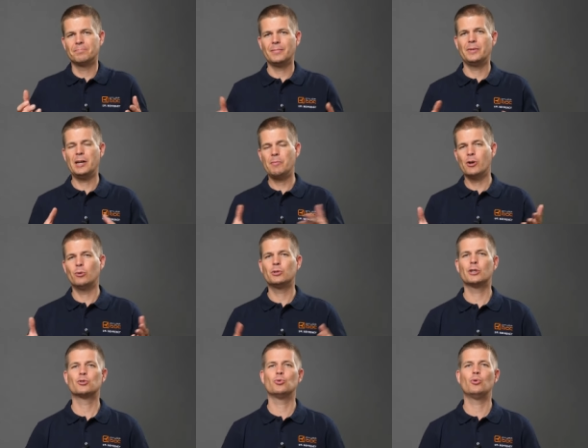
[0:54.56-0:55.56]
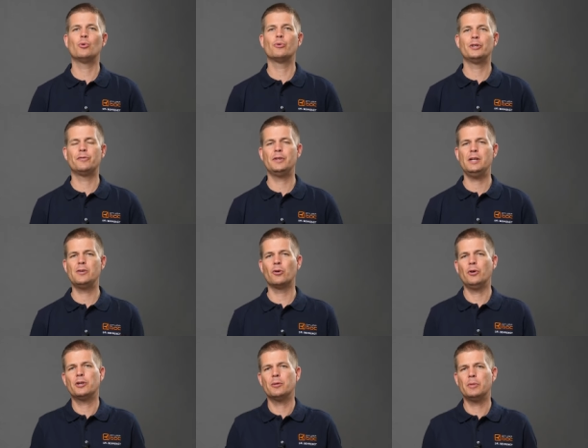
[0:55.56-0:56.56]
neben der Untersuchung nicht viel. Ein
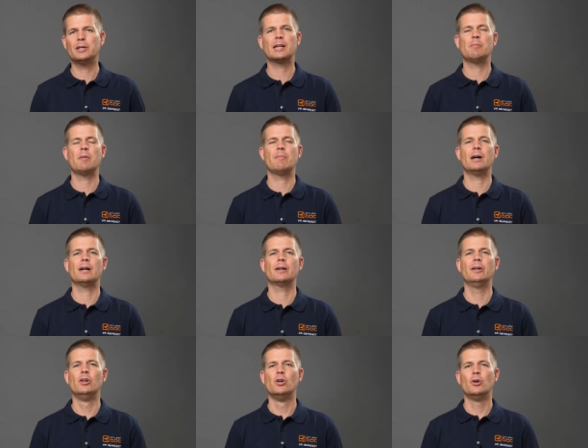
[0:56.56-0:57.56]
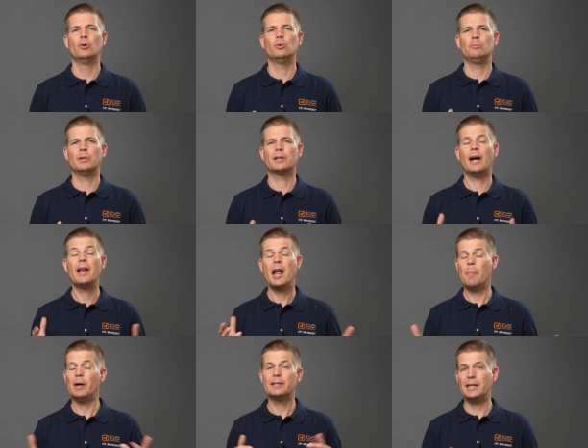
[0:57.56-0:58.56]
Röntgenbild kann man machen und man kann
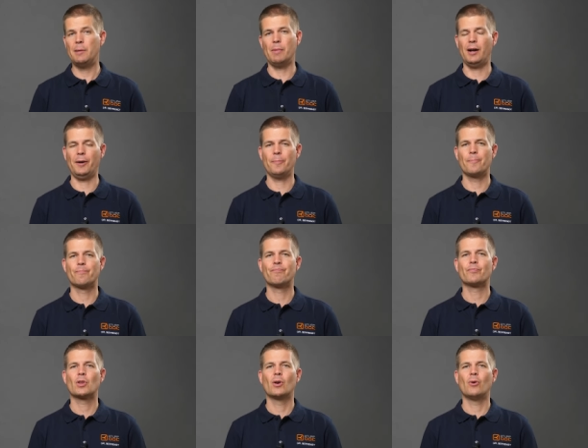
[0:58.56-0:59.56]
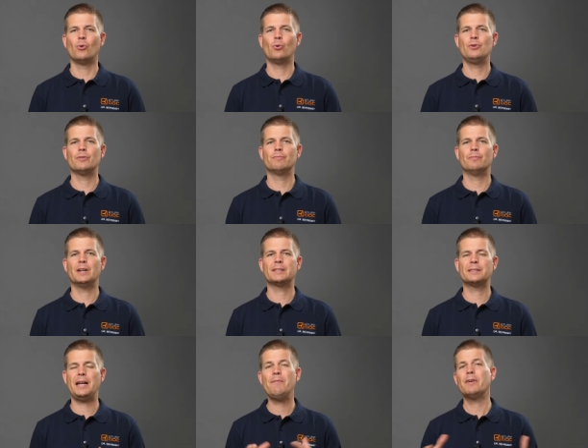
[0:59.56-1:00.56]
MRT machen. Und
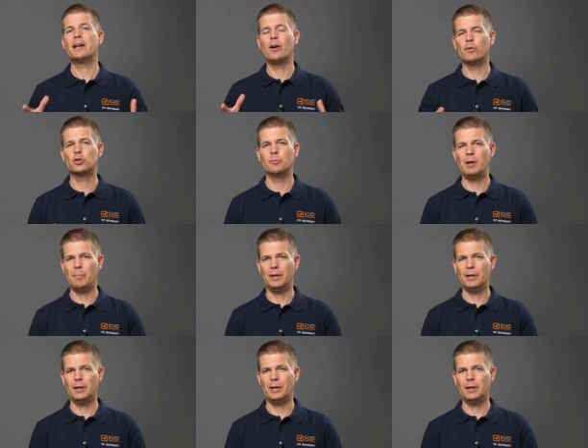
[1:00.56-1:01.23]
was sehen wir denn auf so einem